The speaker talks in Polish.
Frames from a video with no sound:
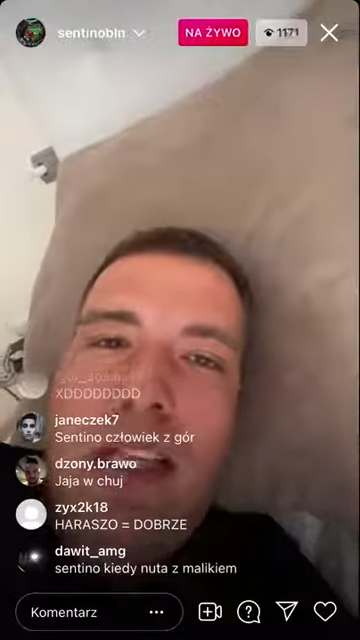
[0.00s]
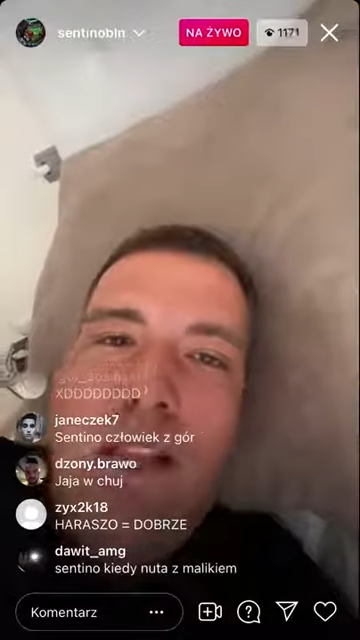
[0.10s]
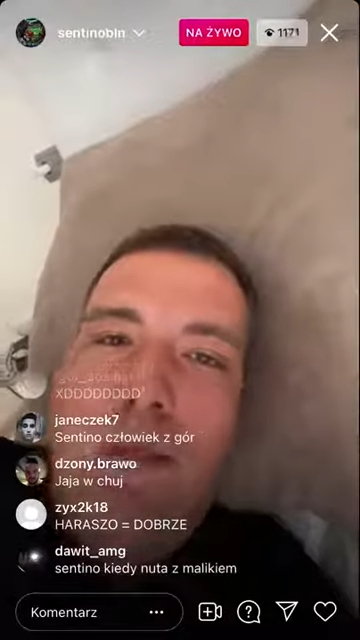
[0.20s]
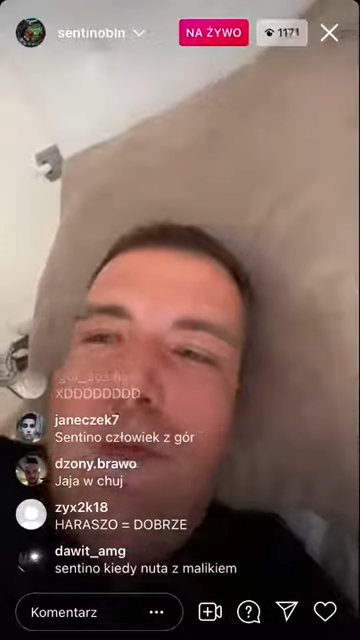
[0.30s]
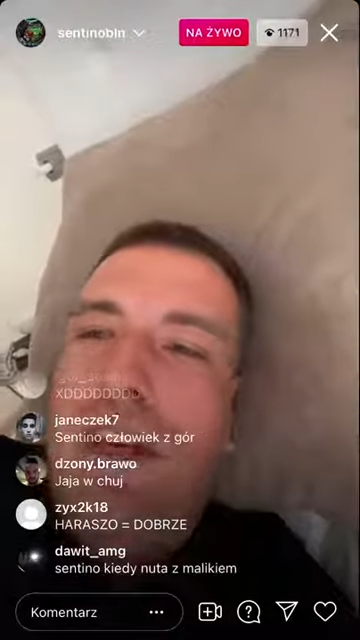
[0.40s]
od
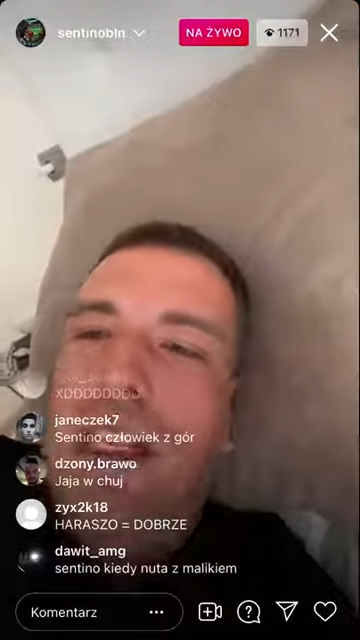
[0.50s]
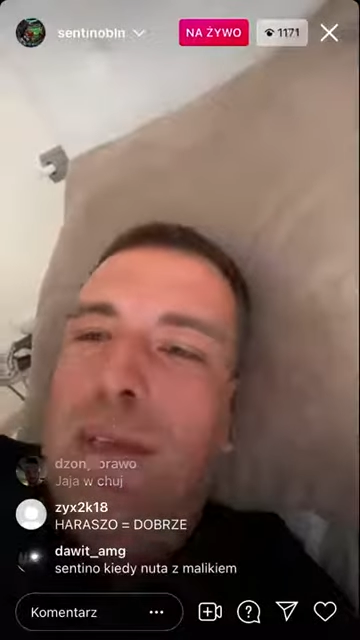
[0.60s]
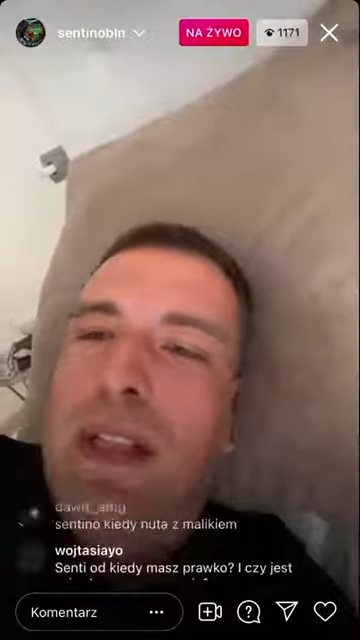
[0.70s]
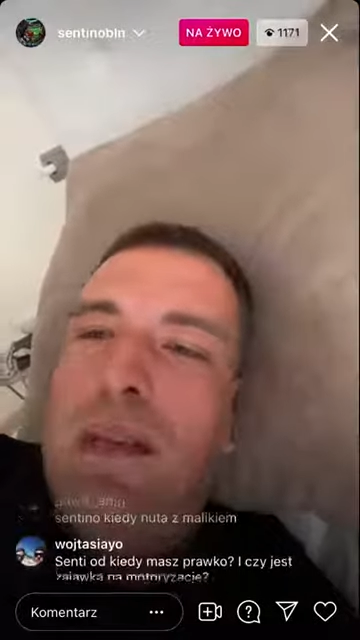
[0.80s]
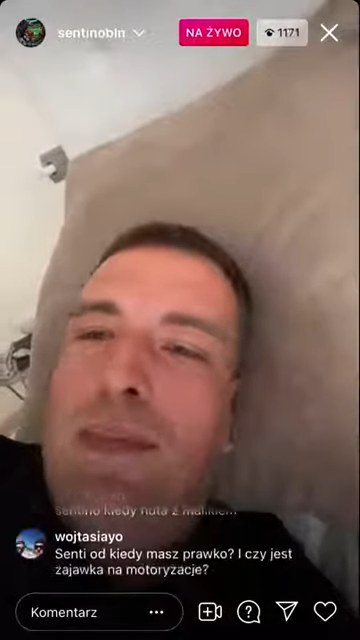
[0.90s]
razu mówię, ja
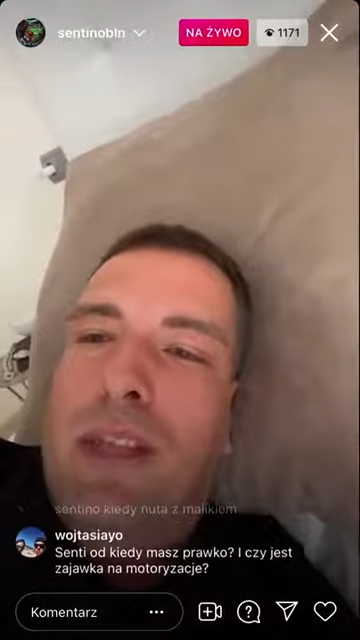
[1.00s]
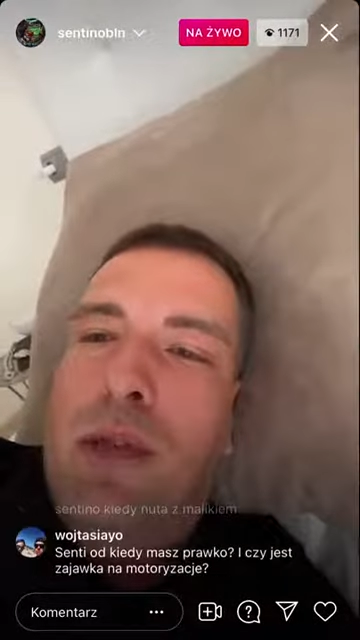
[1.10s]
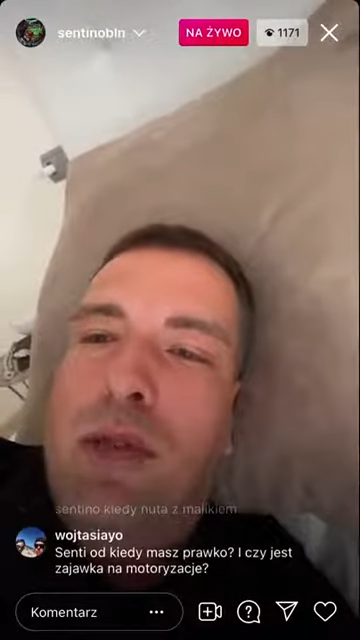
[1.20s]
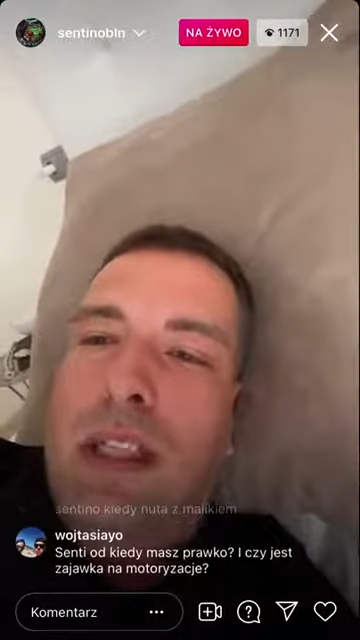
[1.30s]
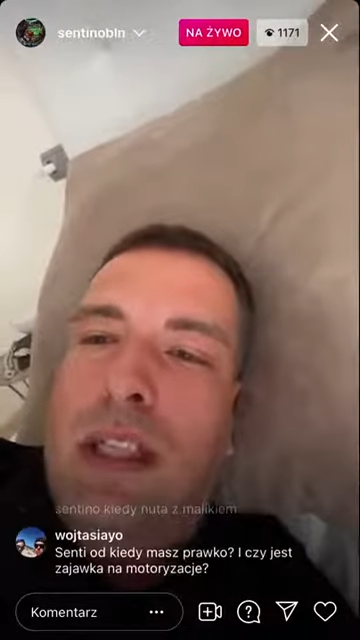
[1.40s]
nie będę
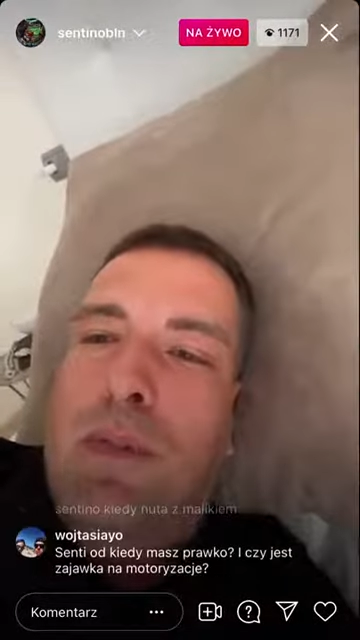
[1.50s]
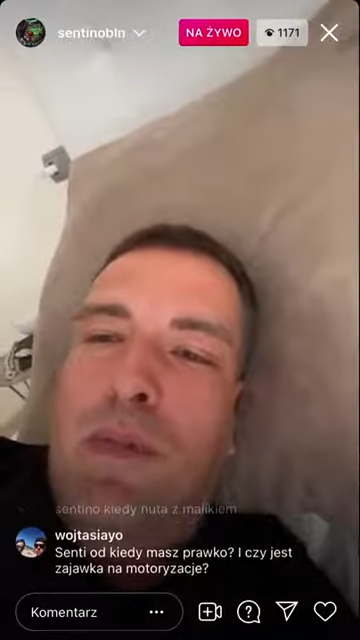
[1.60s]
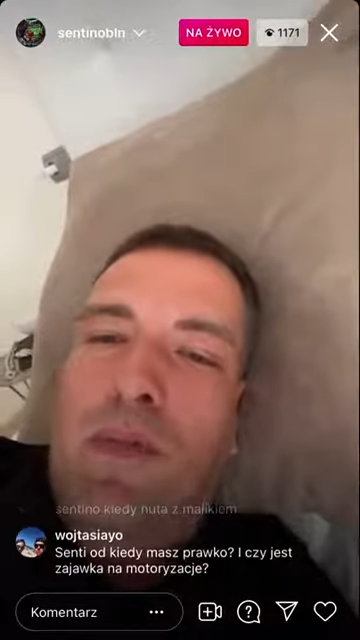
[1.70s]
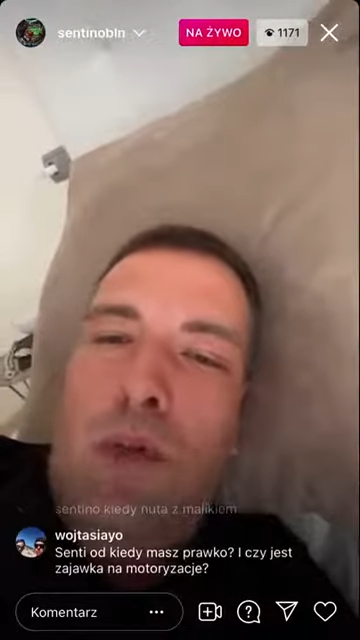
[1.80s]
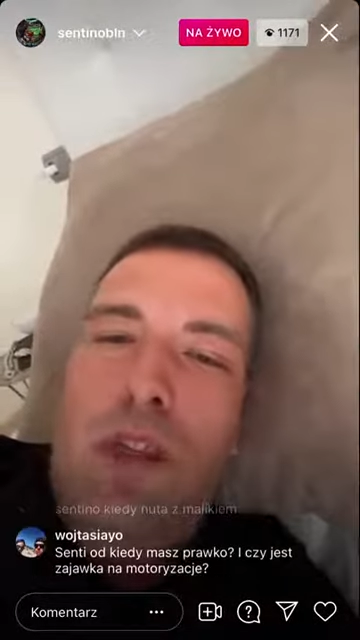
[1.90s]
płacił żadnych
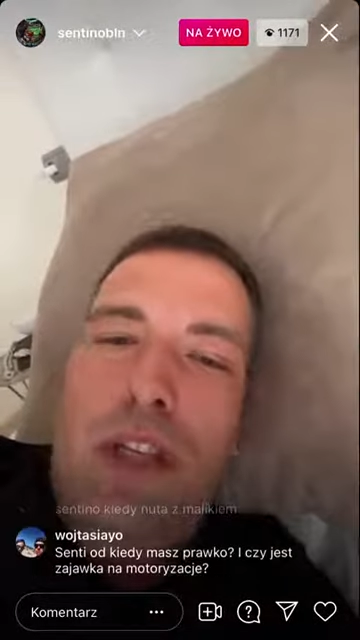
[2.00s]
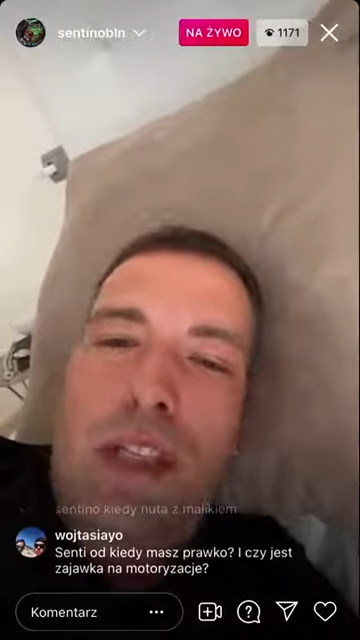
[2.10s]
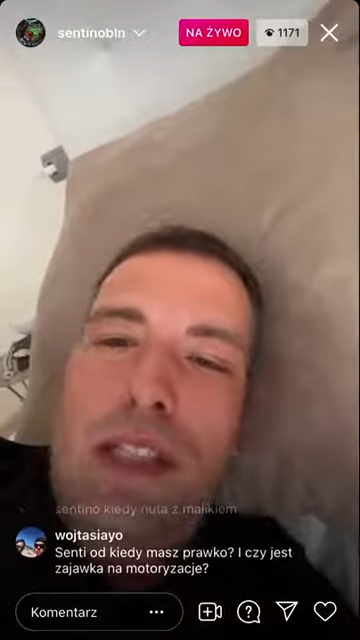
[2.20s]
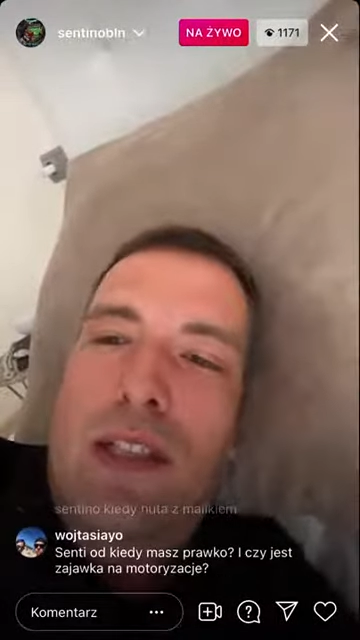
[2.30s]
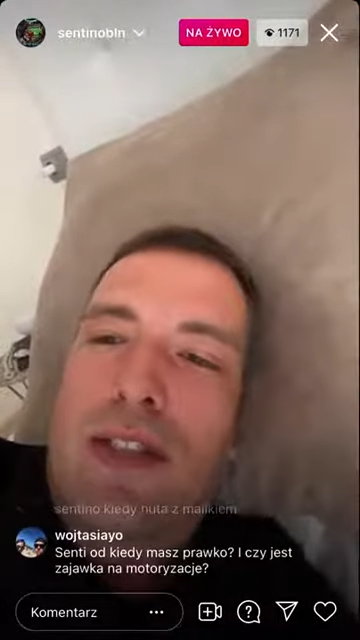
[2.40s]

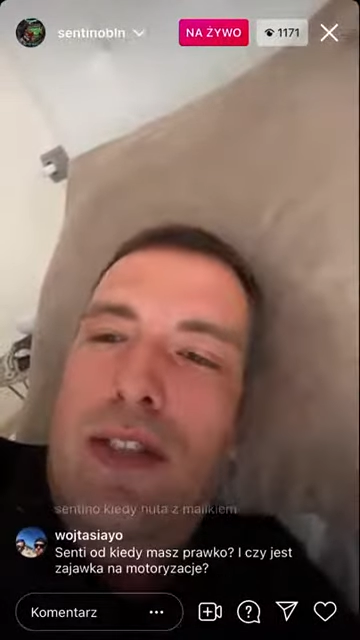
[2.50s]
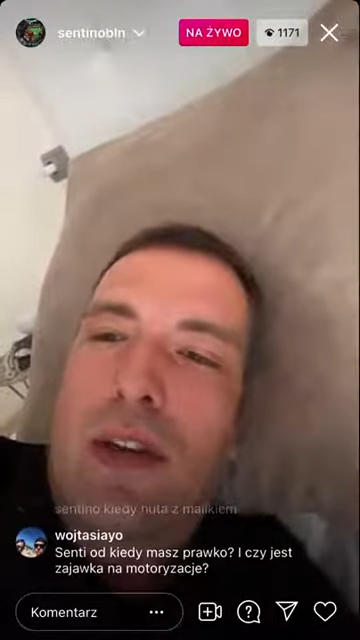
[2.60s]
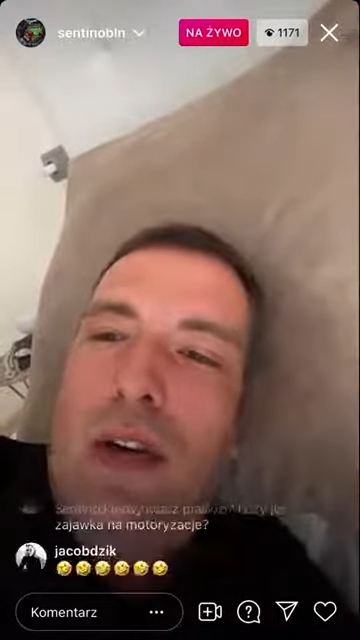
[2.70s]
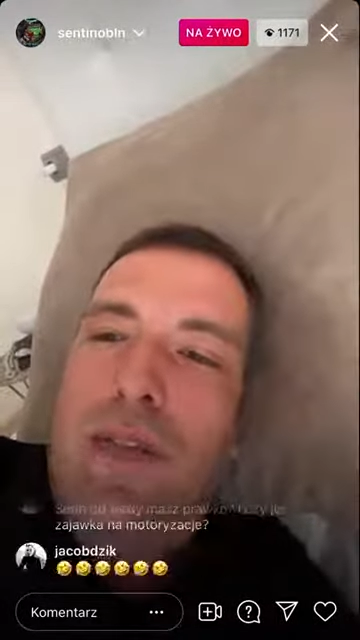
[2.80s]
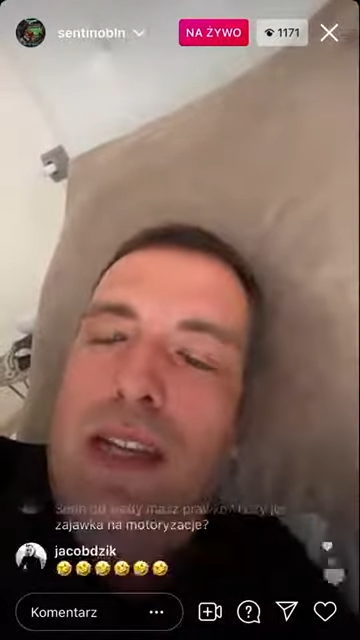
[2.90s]
2000 czy
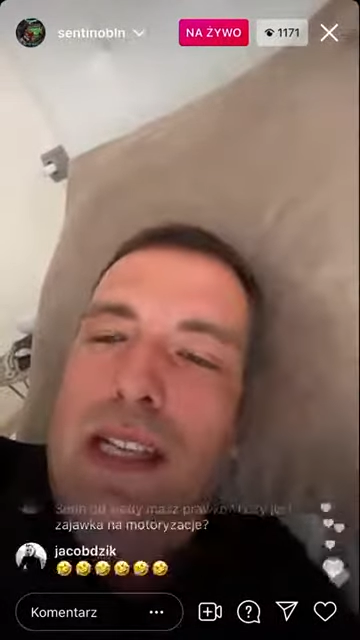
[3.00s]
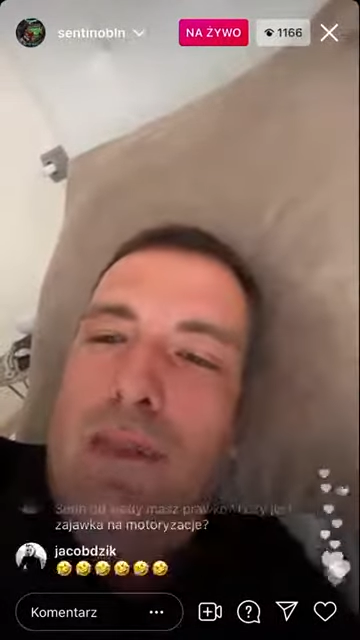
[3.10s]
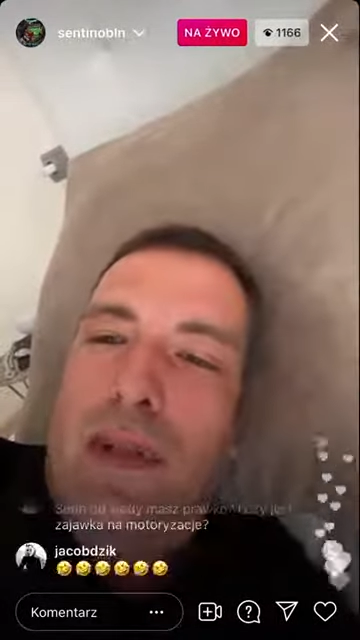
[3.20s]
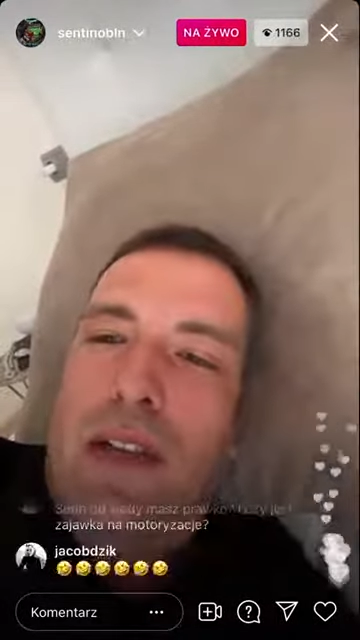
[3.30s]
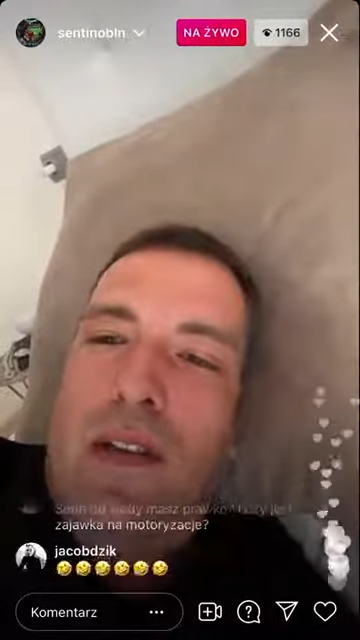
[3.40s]
cokolwiek
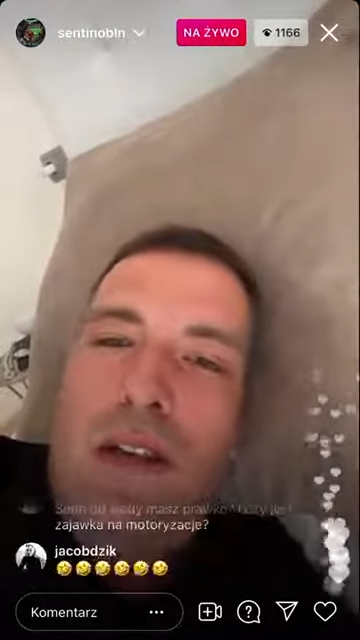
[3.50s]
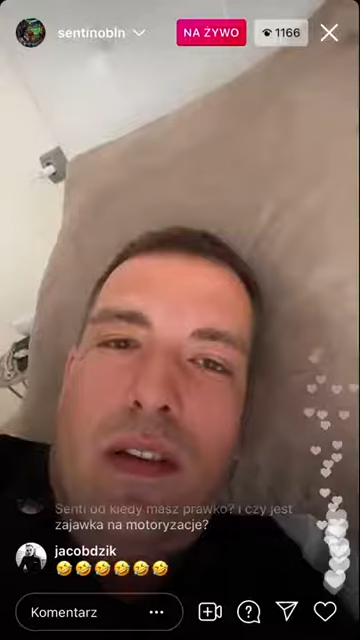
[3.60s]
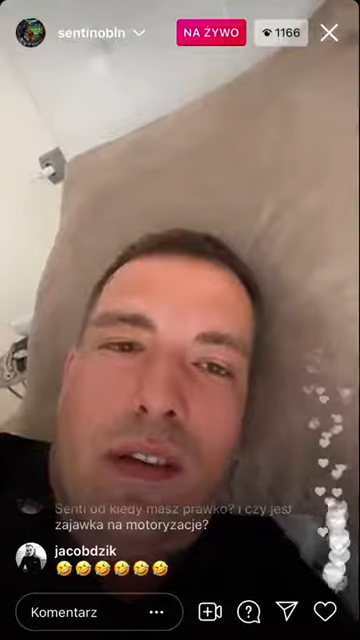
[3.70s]
za bit.